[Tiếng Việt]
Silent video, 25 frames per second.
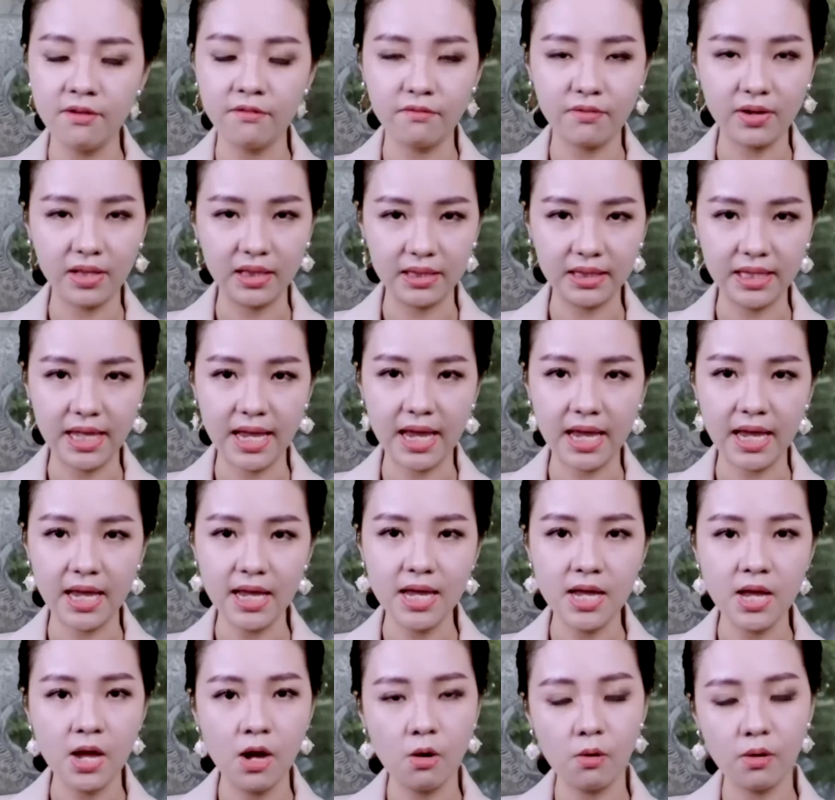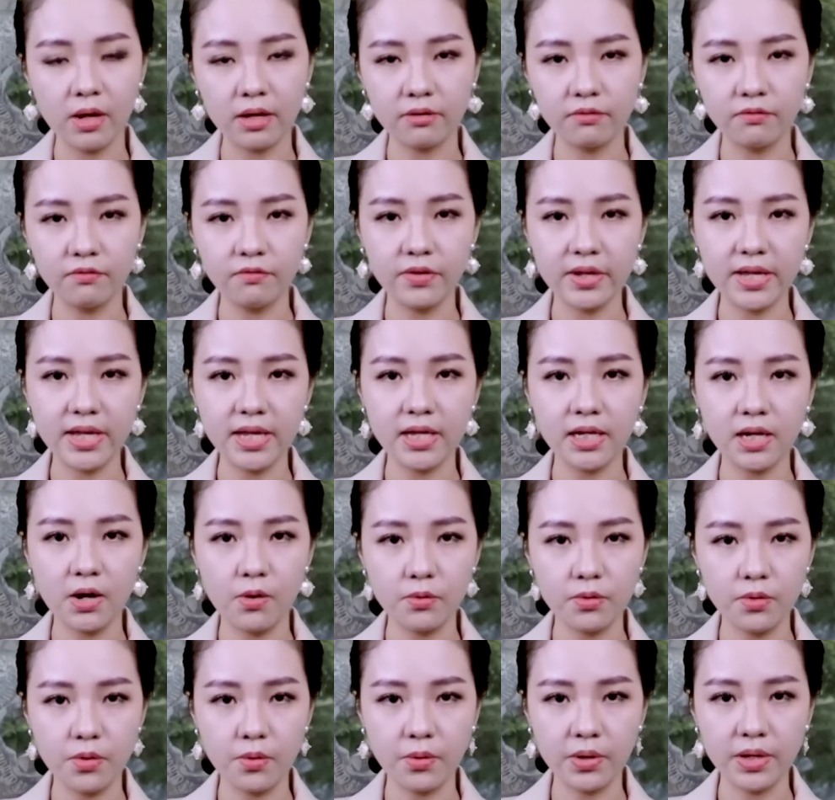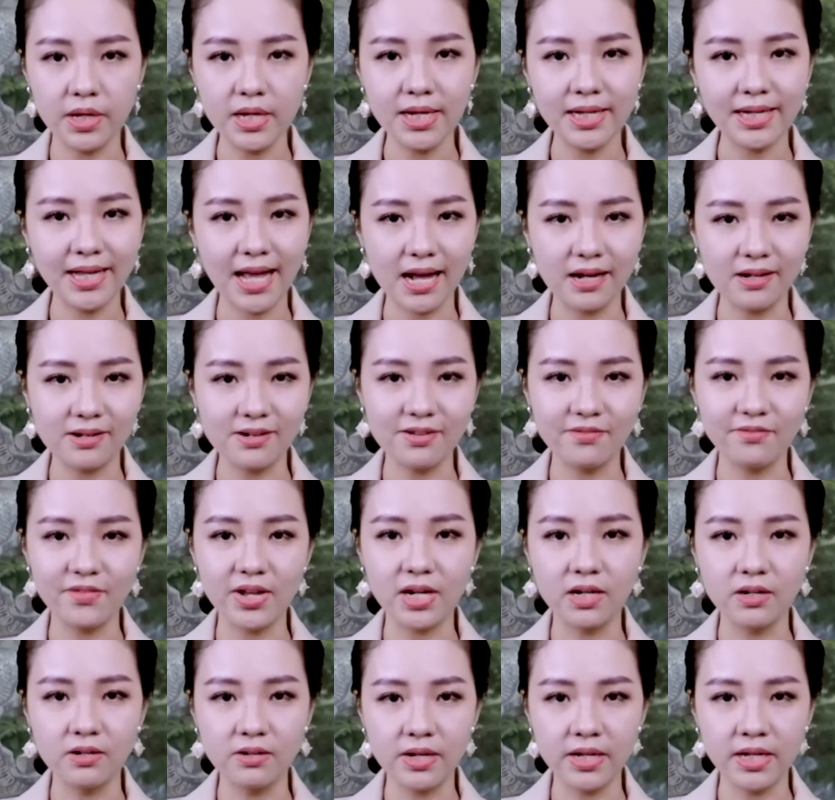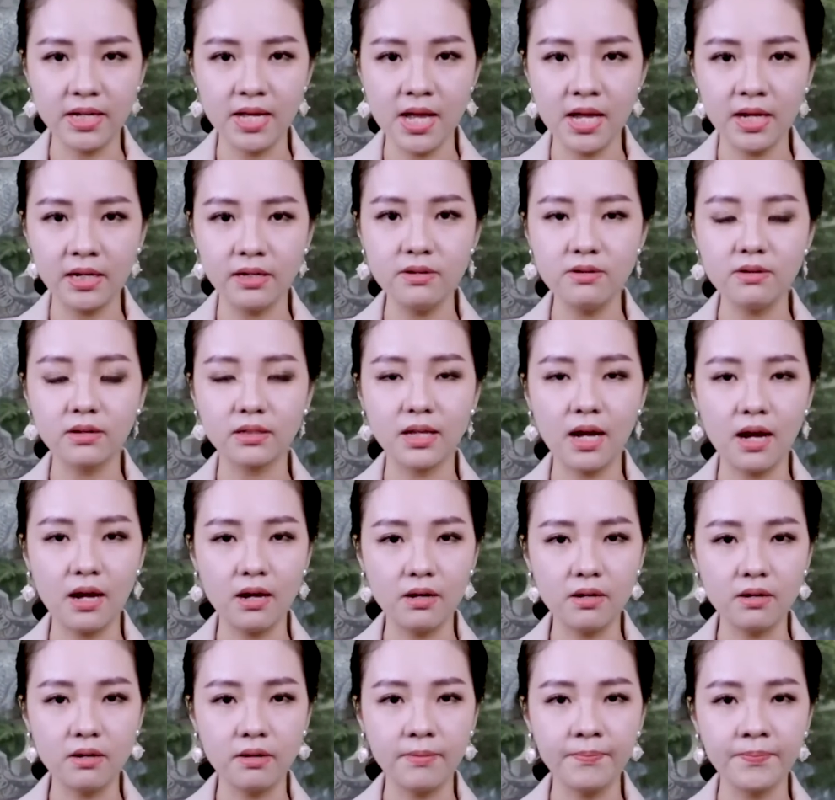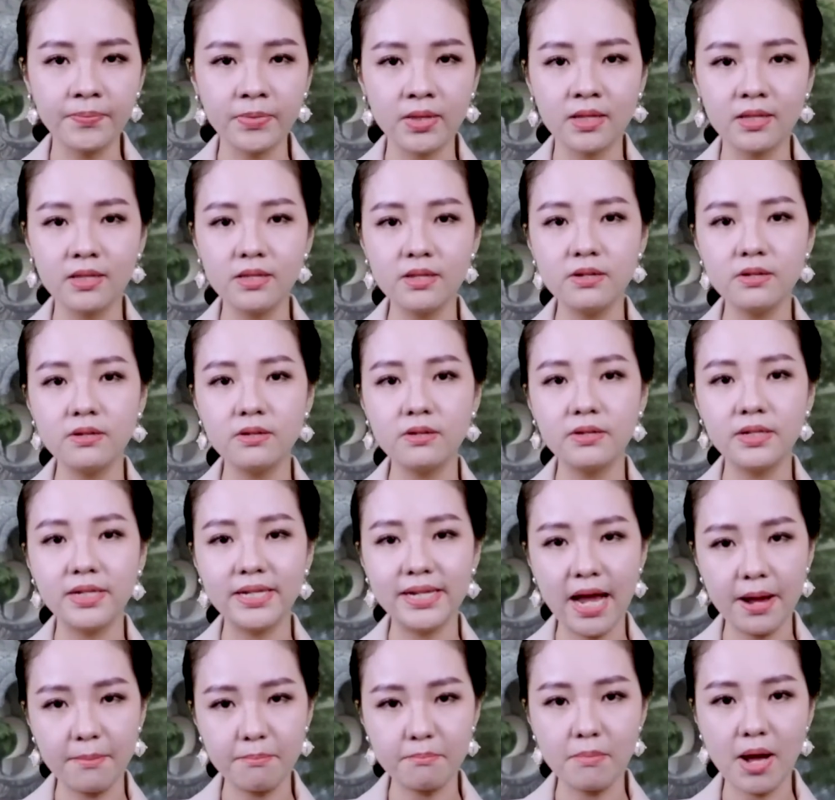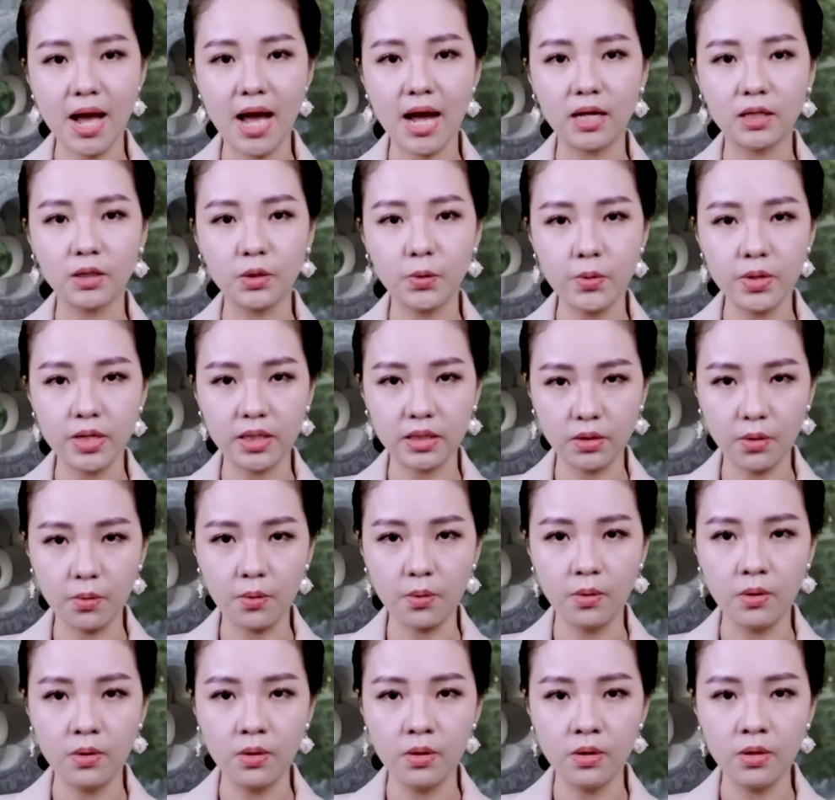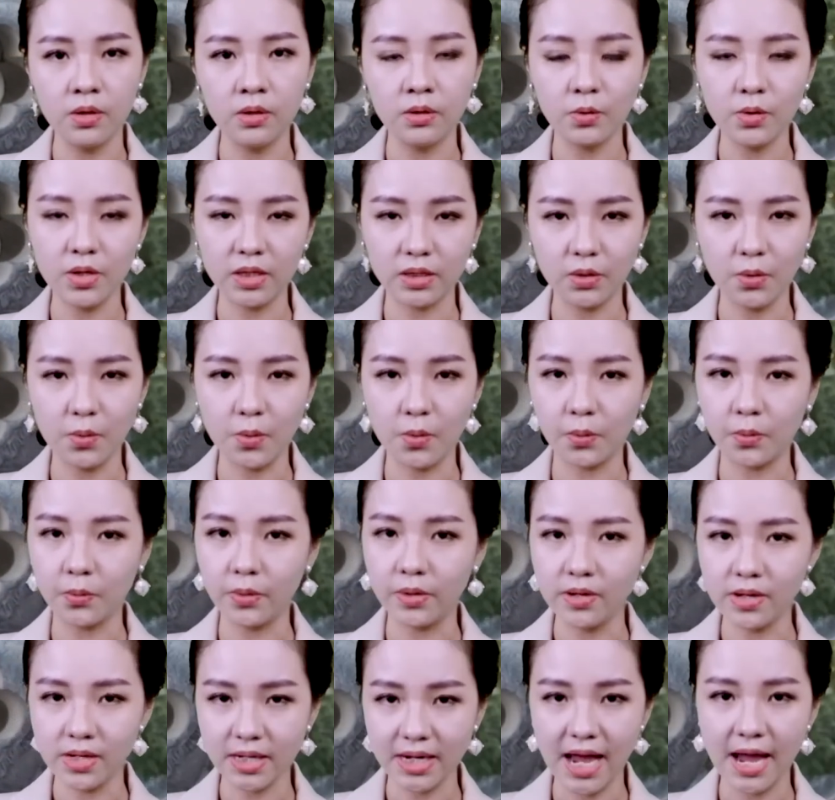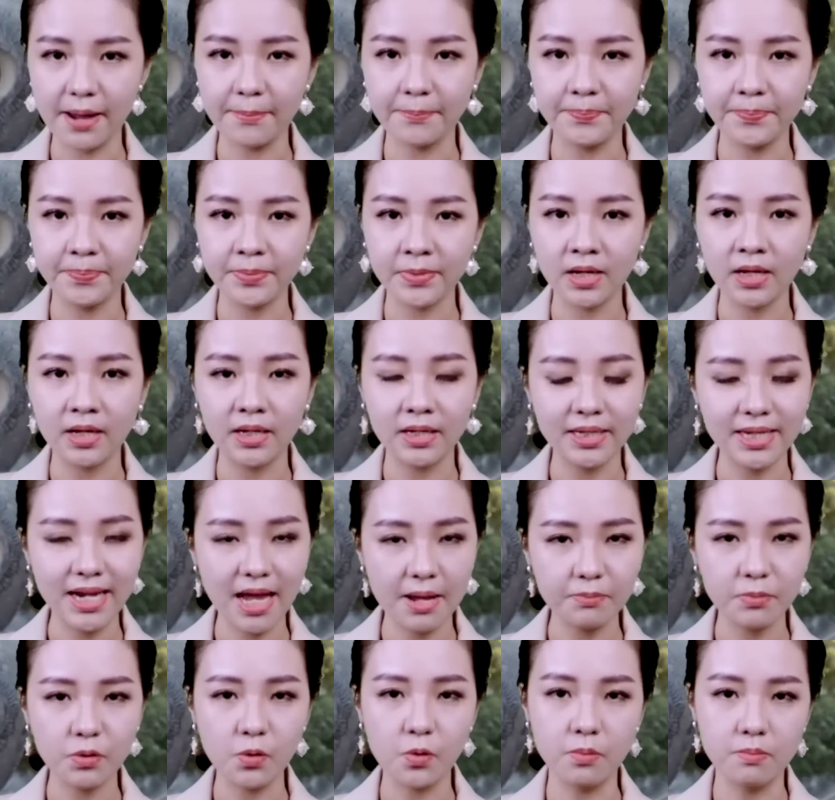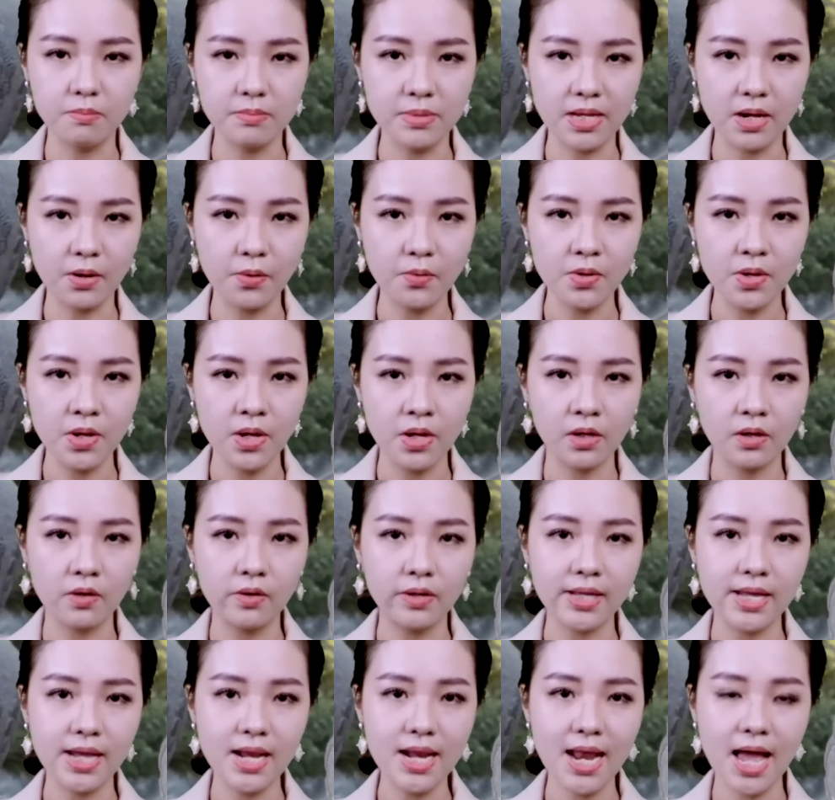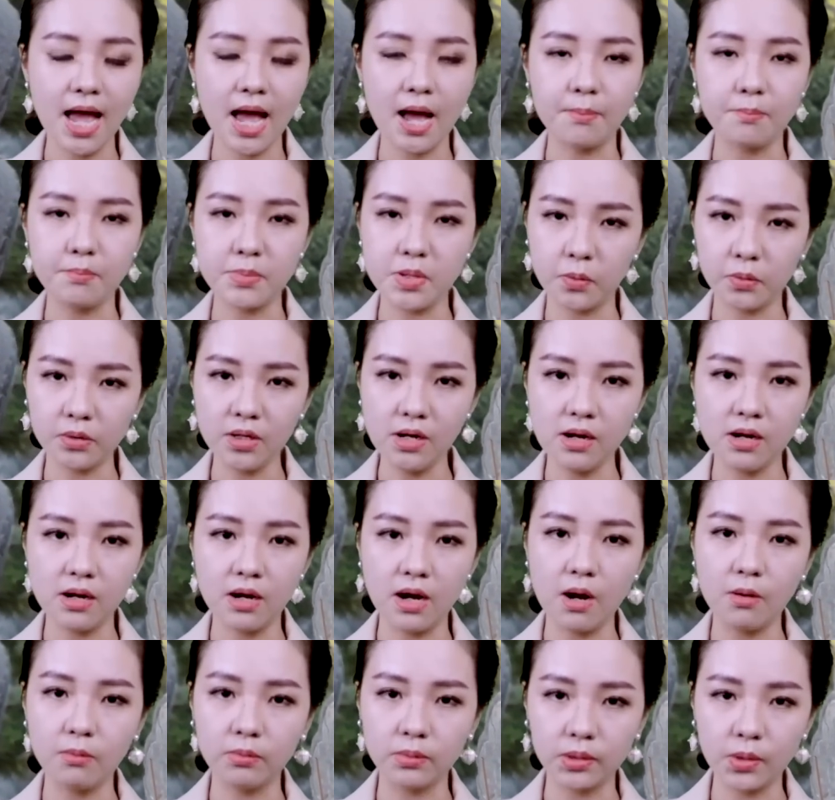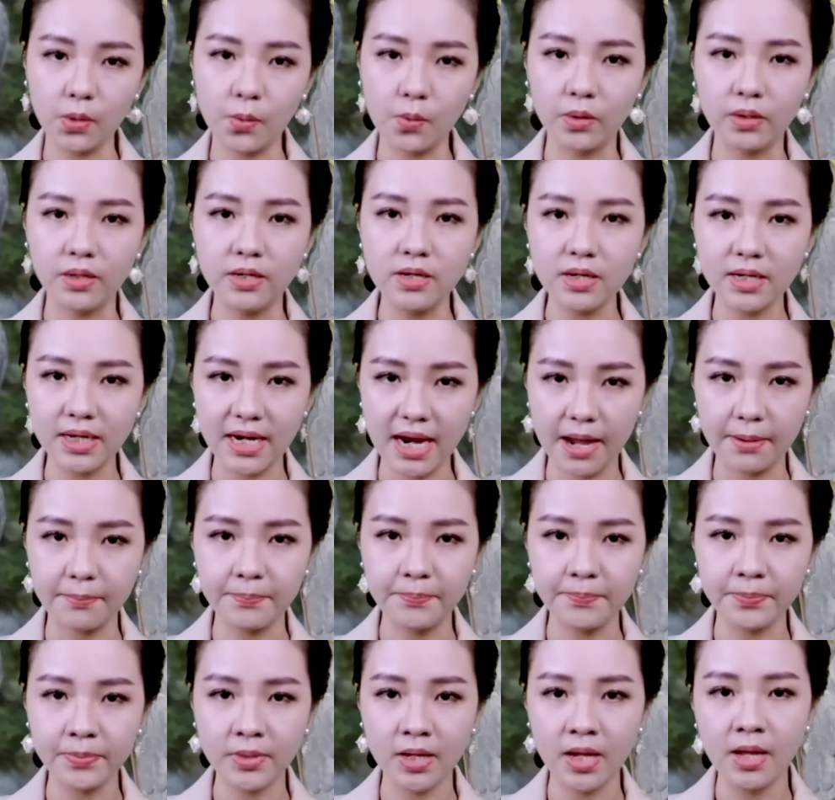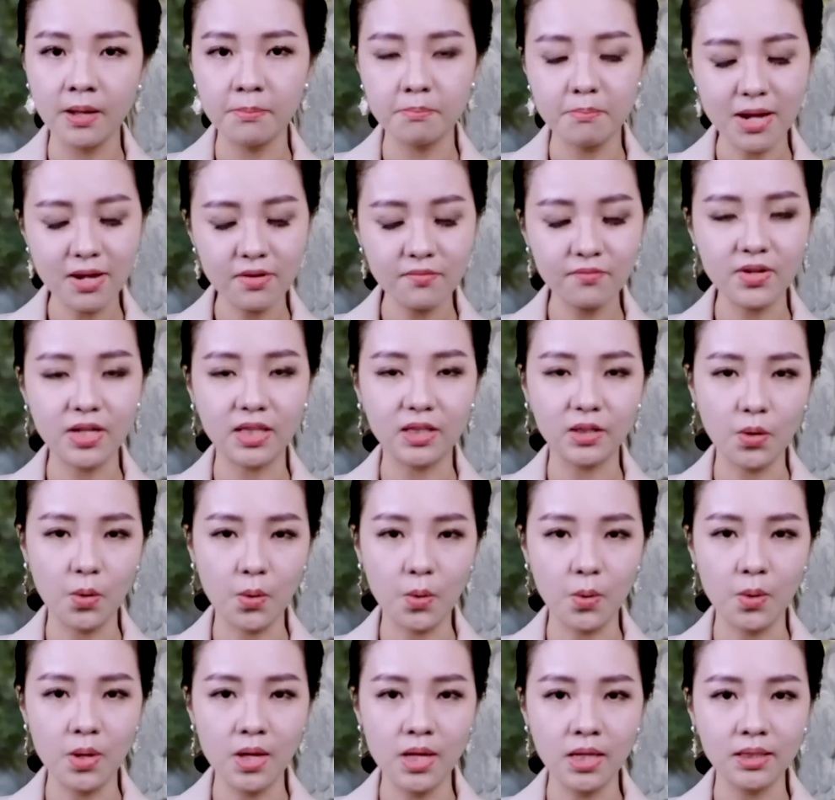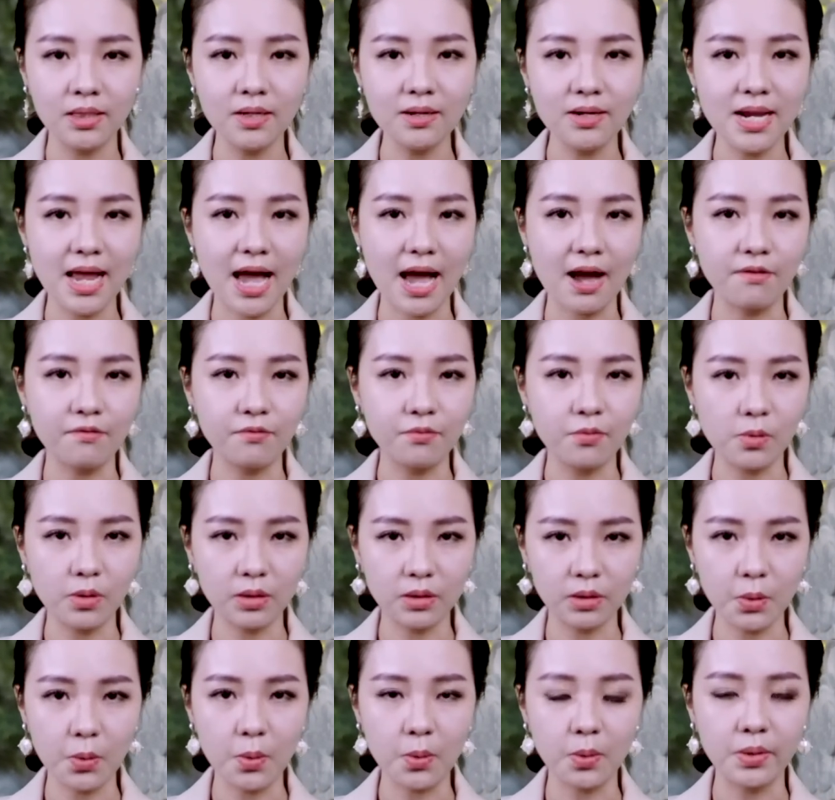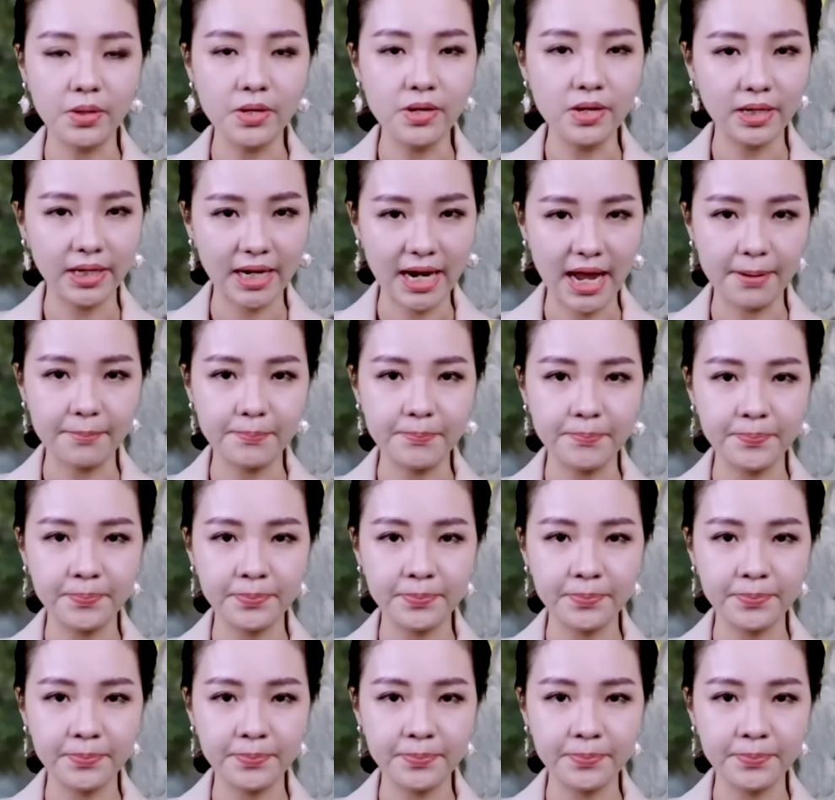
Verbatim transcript: văn tế, hoành phi câu đối ca ngợi về người được thờ như Nam Bang Thủy Tổ, Thủy Tổ của nước Nam. Nam Tổ Miếu có nghĩa là miếu thờ ông Tổ nước Nam. Bách Việt Tổ tức là vua Tổ nước Nam.